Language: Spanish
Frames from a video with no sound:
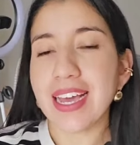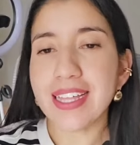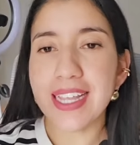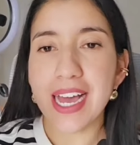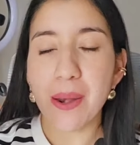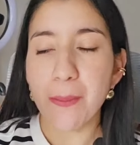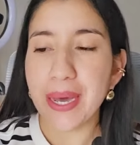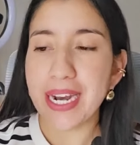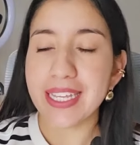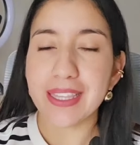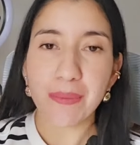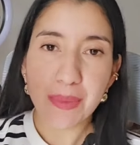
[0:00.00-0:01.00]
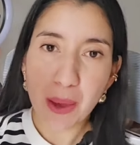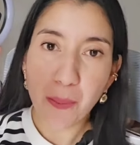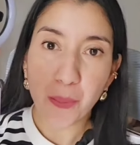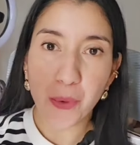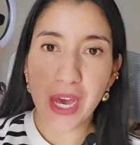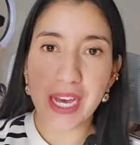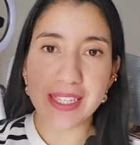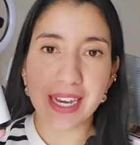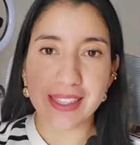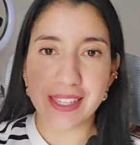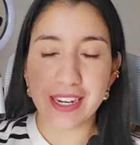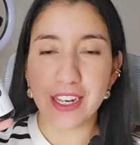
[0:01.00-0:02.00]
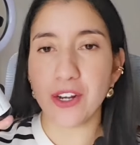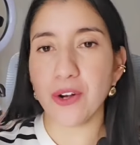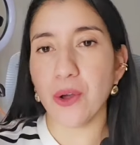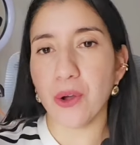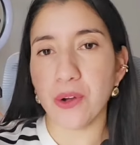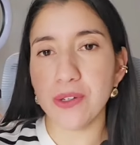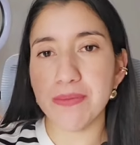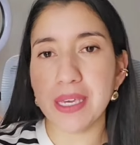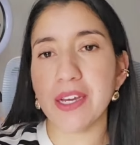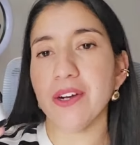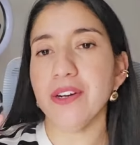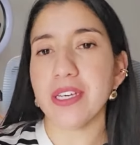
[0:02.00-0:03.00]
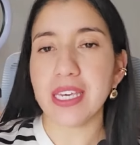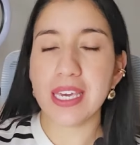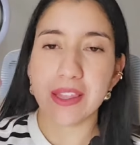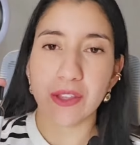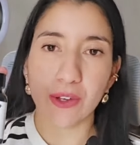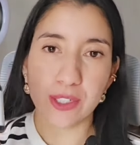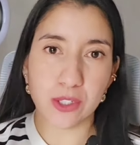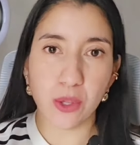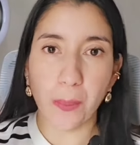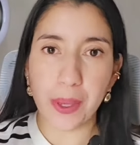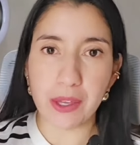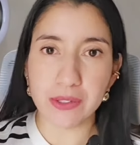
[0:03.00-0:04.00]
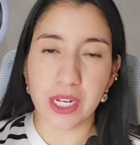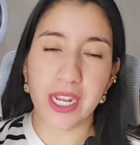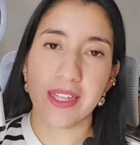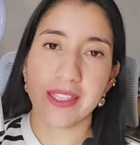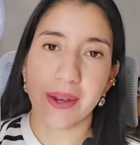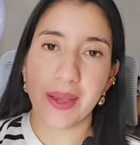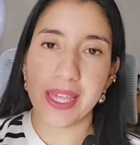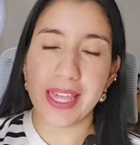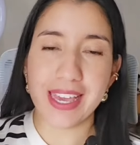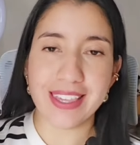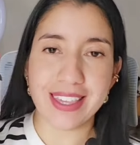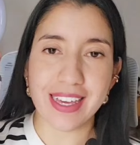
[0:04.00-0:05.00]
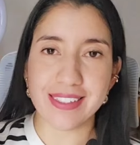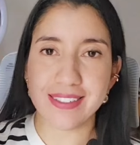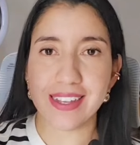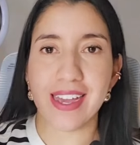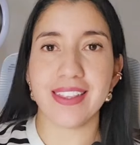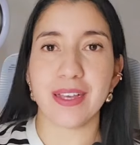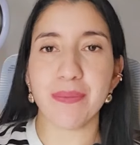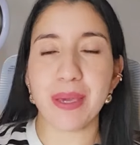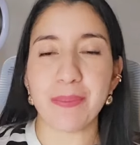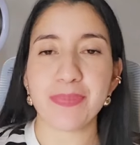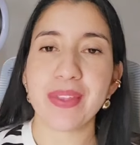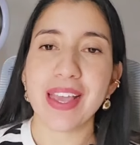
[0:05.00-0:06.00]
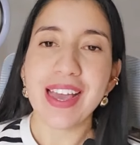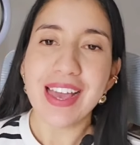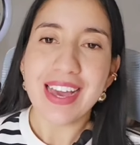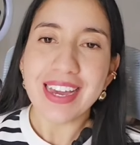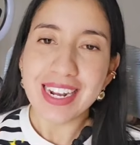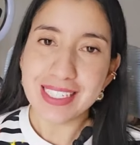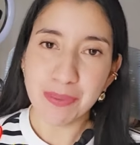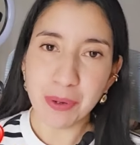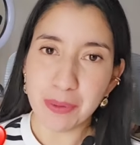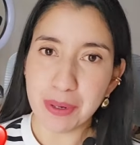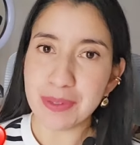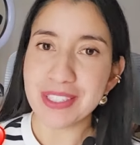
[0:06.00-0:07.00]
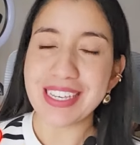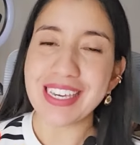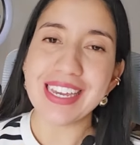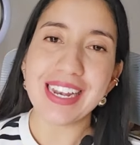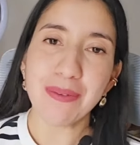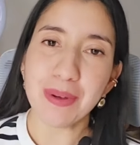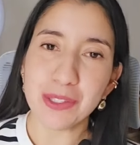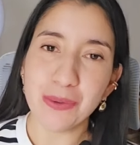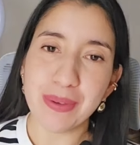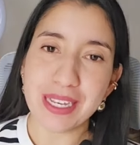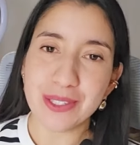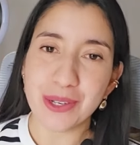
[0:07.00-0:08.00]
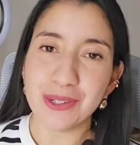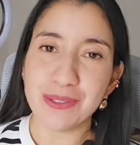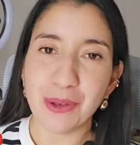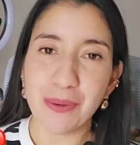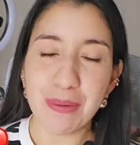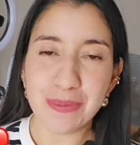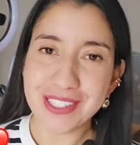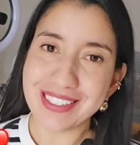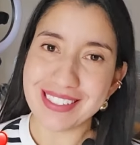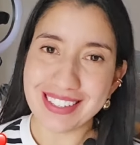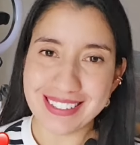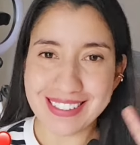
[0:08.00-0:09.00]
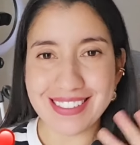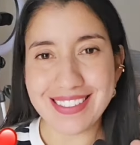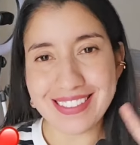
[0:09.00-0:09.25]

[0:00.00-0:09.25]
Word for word: canal para que también puedan adquirirlos conmigo y todos esos pedidos serían a través de YesStyle también. Gracias por verme hasta aquí, les mando un beso, nos vemos.